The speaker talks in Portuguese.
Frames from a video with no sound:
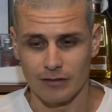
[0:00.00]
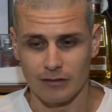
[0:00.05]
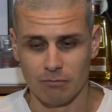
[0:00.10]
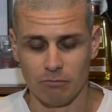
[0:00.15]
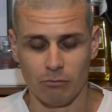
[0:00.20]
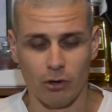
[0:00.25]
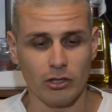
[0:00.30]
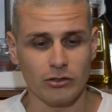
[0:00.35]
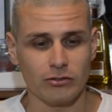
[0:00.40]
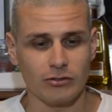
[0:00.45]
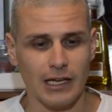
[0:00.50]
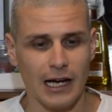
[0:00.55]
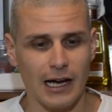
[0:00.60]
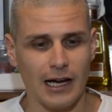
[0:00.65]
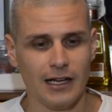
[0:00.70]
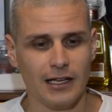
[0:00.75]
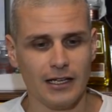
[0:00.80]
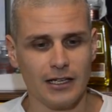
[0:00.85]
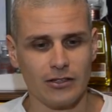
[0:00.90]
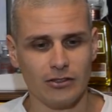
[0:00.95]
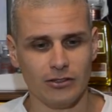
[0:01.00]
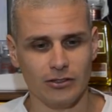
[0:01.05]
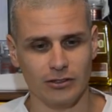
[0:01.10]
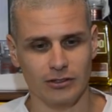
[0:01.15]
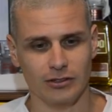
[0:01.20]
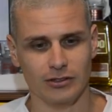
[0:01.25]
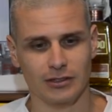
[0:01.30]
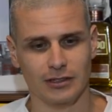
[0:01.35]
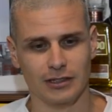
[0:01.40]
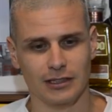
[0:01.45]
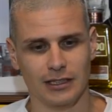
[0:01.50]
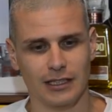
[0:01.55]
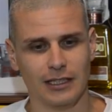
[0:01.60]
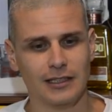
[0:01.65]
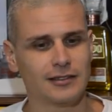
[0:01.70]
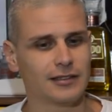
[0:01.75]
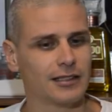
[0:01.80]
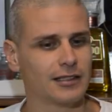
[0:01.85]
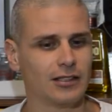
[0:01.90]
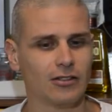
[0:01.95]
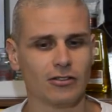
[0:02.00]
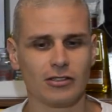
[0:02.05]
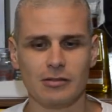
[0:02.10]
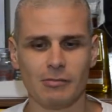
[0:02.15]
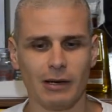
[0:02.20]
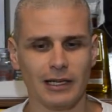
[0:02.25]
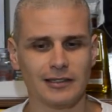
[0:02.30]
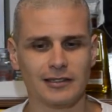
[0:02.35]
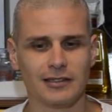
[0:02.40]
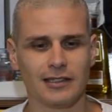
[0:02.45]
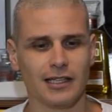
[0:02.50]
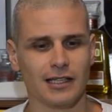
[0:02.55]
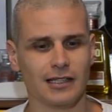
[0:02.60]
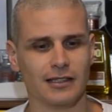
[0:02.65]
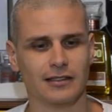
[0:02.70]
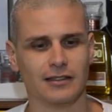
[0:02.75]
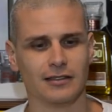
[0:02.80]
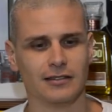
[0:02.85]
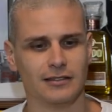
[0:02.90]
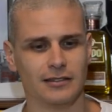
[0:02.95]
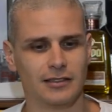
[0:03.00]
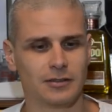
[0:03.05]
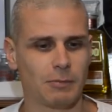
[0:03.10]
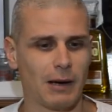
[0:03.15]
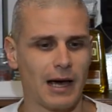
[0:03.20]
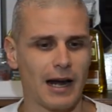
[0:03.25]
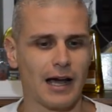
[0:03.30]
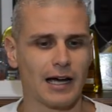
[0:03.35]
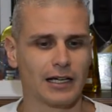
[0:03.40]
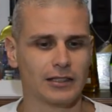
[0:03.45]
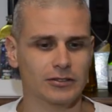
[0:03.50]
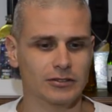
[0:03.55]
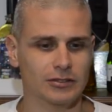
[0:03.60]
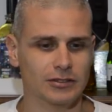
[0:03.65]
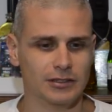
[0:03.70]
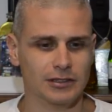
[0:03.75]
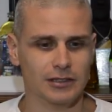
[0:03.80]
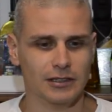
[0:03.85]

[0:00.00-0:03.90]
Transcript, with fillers: Moto Carreiro, esse aqui é o que mais tem, disparado.